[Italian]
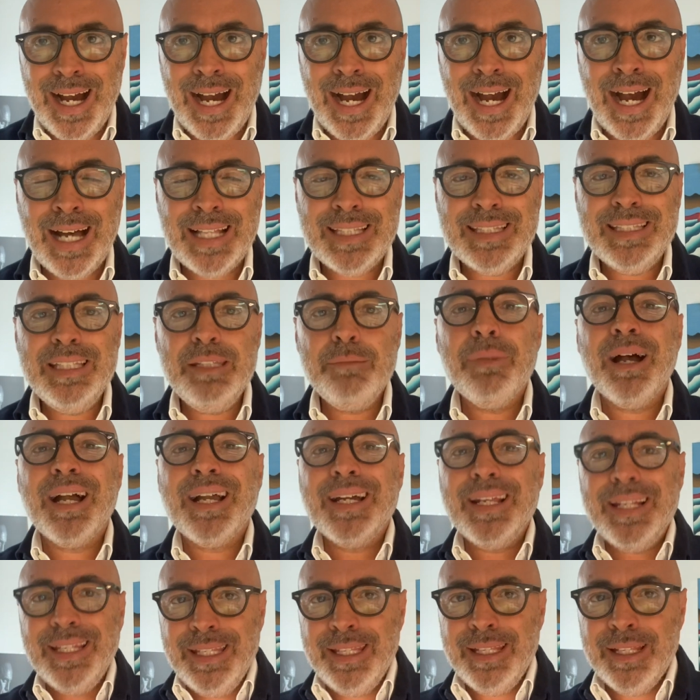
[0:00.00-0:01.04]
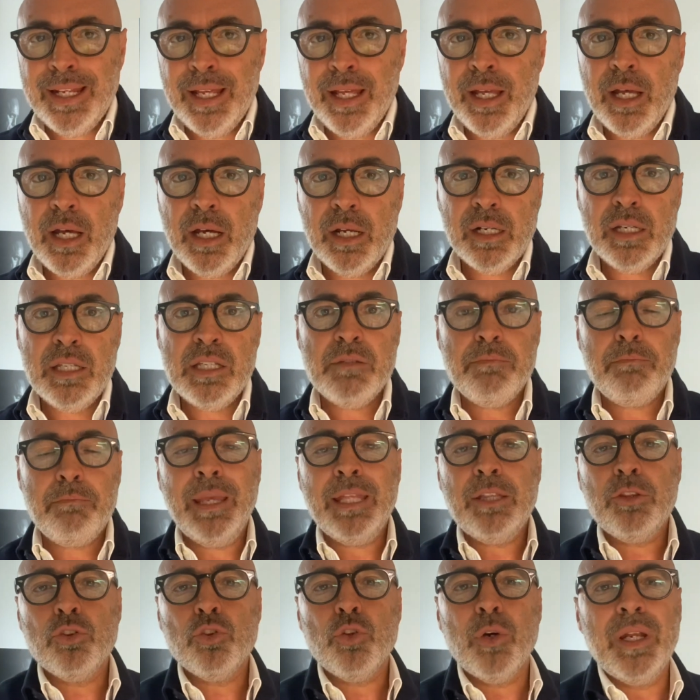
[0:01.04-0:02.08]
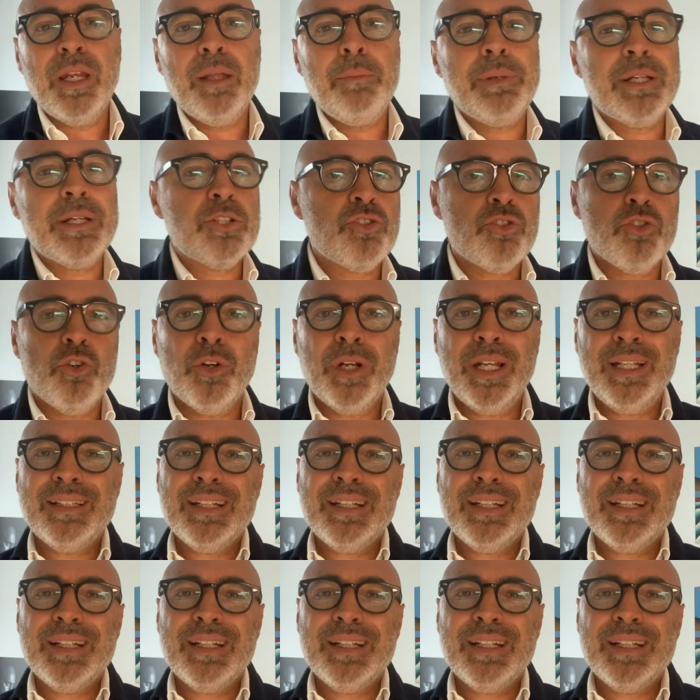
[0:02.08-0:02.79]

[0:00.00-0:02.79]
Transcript: a dimagrire rispetto alle persone,